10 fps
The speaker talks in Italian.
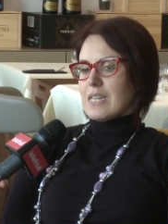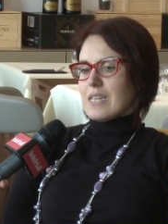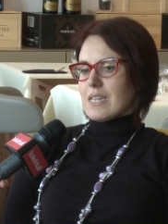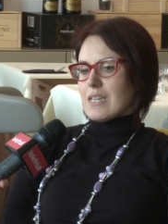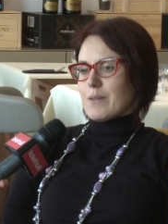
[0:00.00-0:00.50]

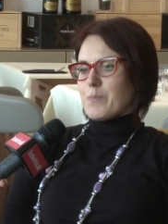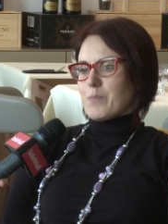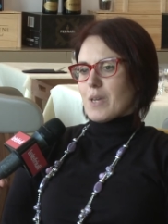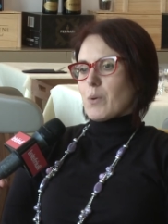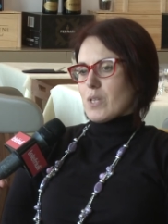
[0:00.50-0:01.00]
e,
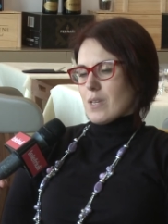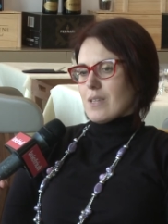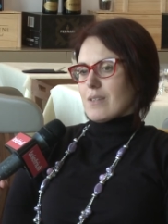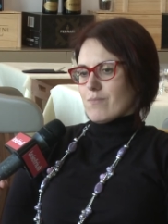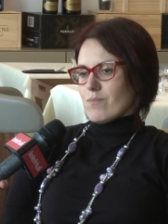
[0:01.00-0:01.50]
ehm, e quindi
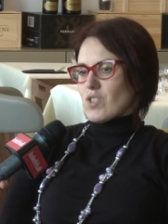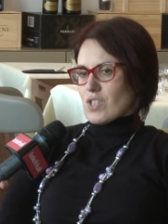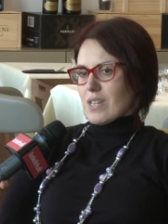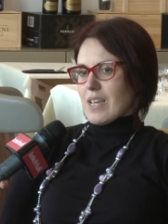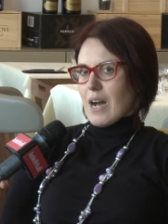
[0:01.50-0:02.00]
ehm, ci
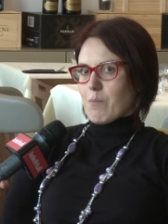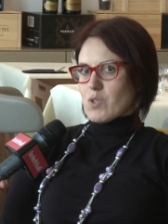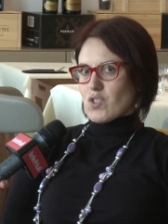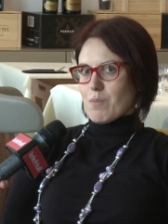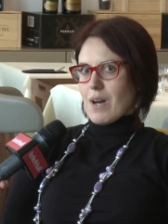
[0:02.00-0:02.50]
teniamo
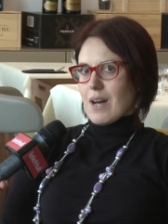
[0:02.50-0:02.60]
insomma,